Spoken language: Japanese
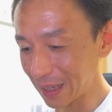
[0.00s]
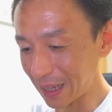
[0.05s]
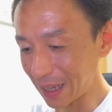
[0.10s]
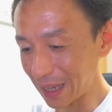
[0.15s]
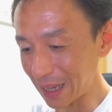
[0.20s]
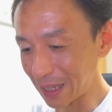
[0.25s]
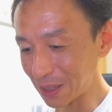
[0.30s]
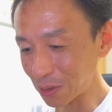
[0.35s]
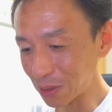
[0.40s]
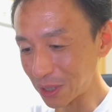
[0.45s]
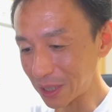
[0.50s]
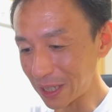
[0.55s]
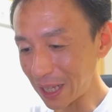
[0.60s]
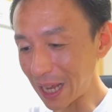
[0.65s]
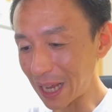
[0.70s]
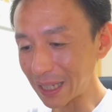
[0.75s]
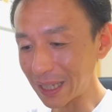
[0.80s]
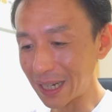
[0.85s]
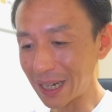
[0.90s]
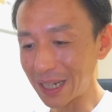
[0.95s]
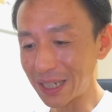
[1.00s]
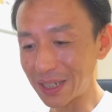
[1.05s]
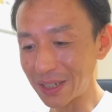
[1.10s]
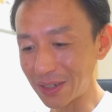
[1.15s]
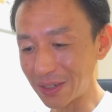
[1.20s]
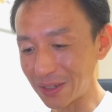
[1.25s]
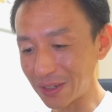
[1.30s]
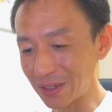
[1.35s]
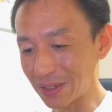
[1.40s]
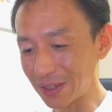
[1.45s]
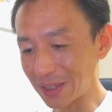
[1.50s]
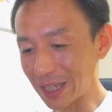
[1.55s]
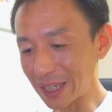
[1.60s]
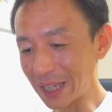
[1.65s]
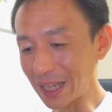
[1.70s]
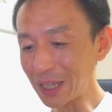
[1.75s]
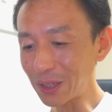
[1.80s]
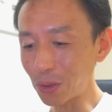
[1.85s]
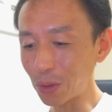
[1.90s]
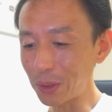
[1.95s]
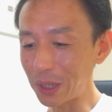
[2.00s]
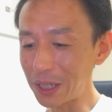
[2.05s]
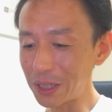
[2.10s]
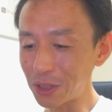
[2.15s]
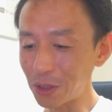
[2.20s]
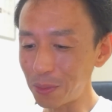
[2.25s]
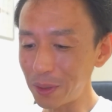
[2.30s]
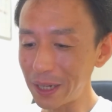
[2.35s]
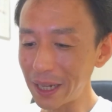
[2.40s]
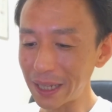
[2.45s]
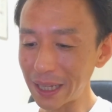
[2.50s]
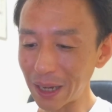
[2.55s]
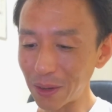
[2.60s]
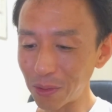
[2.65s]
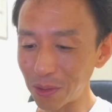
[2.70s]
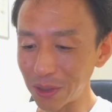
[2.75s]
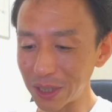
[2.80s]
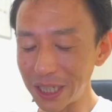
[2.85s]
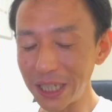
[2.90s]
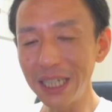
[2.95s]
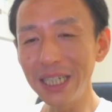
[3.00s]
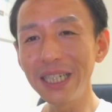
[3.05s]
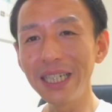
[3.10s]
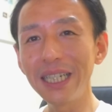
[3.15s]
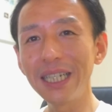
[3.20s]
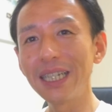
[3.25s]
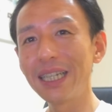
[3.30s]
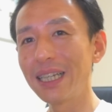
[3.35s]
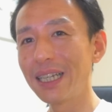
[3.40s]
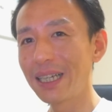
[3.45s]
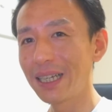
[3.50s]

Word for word: えー、そして新しく出て取りそびれたこのジーニー、